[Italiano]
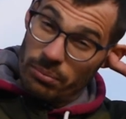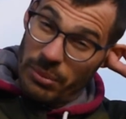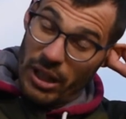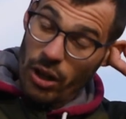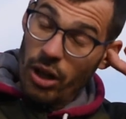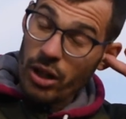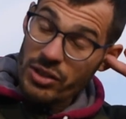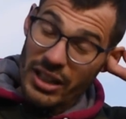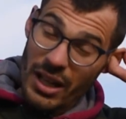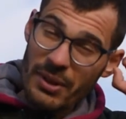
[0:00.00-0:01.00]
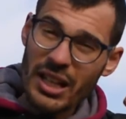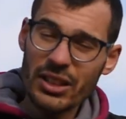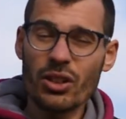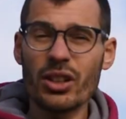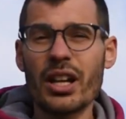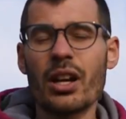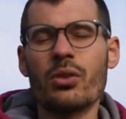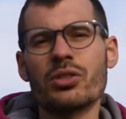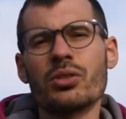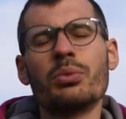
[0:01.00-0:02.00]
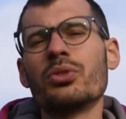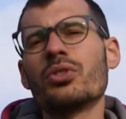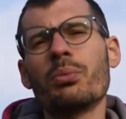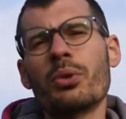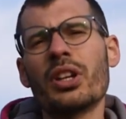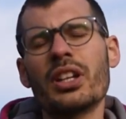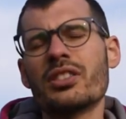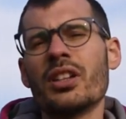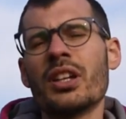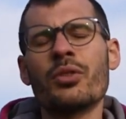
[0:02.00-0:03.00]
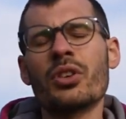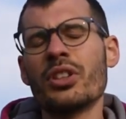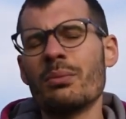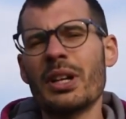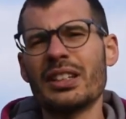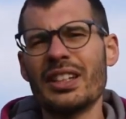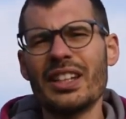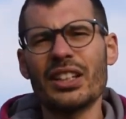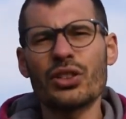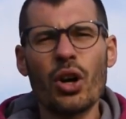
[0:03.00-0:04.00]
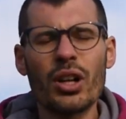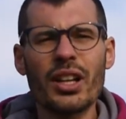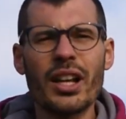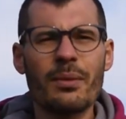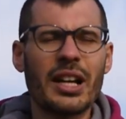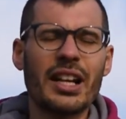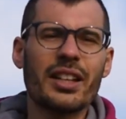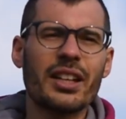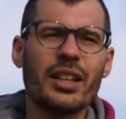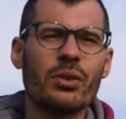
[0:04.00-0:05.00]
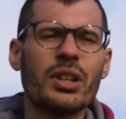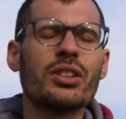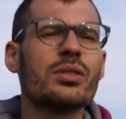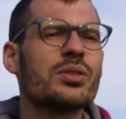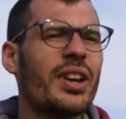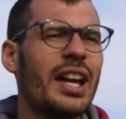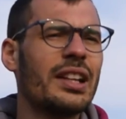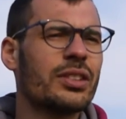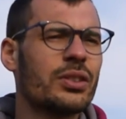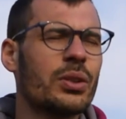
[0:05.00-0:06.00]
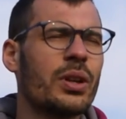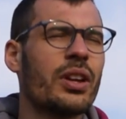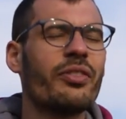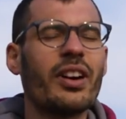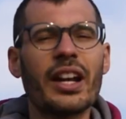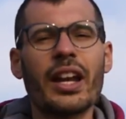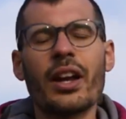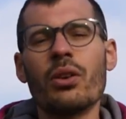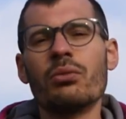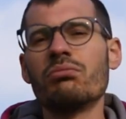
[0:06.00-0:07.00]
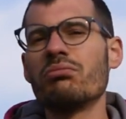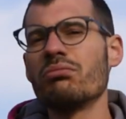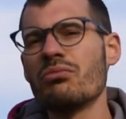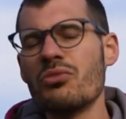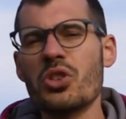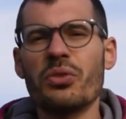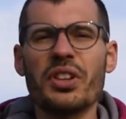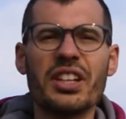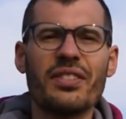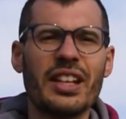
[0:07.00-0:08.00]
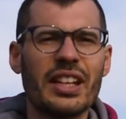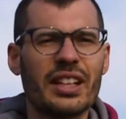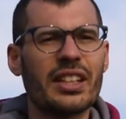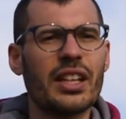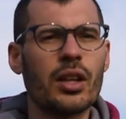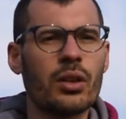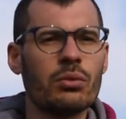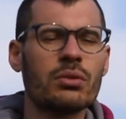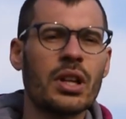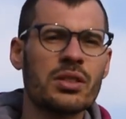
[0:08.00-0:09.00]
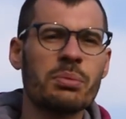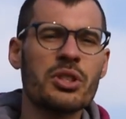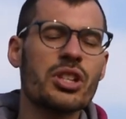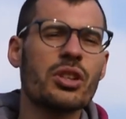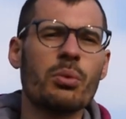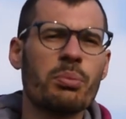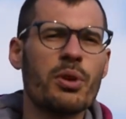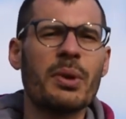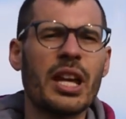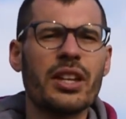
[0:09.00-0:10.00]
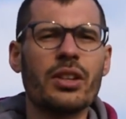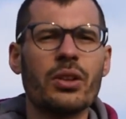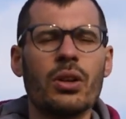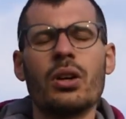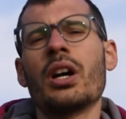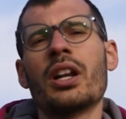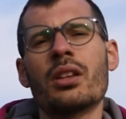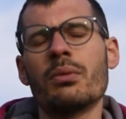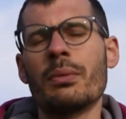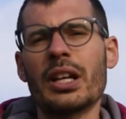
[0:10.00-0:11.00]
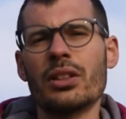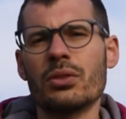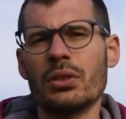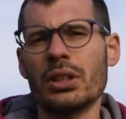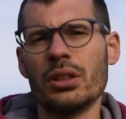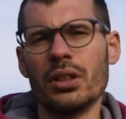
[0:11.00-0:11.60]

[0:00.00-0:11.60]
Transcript: però sarebbe da togliere a questo punto il, progress- il lavoro del martedì da togliere, magari tenere un lento svelto e fare un giovedì venerdì una specie di doppio medio a ritmo maratona.